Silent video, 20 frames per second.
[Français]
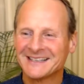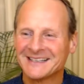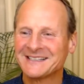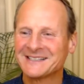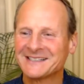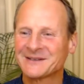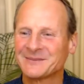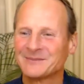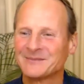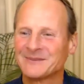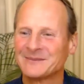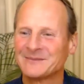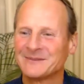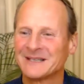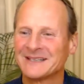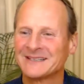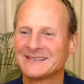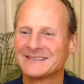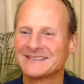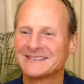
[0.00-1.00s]
Ils sont pas
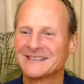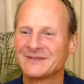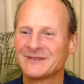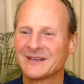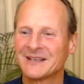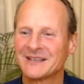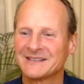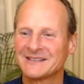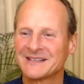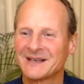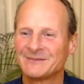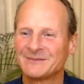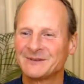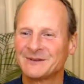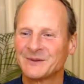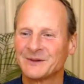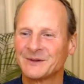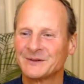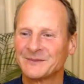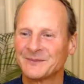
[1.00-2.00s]
bien. C'est
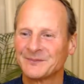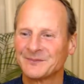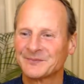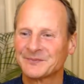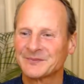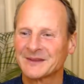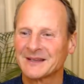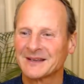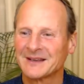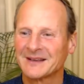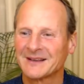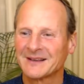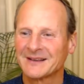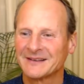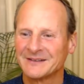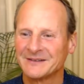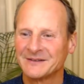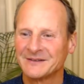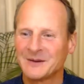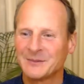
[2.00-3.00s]
véritablement
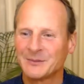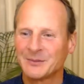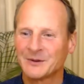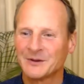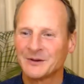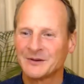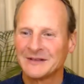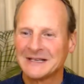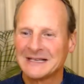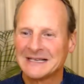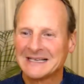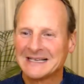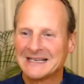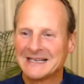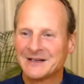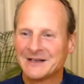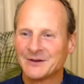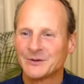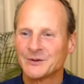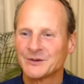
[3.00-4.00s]
euh, une épreuve
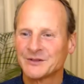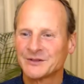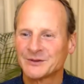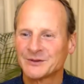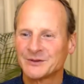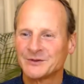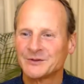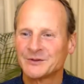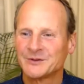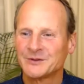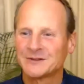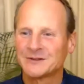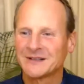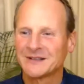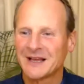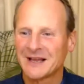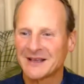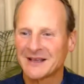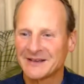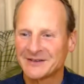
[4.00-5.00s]
au secours.
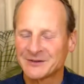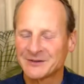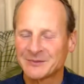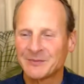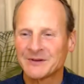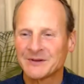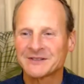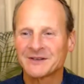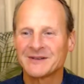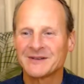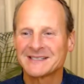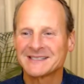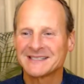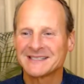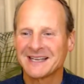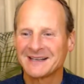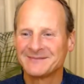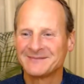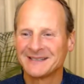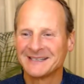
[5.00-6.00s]
Euh, je pense qu'on va
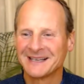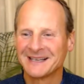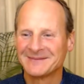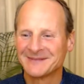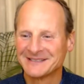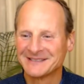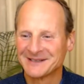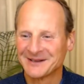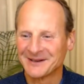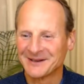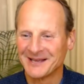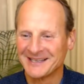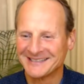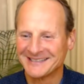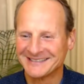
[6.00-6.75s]
se calmer là maintenant.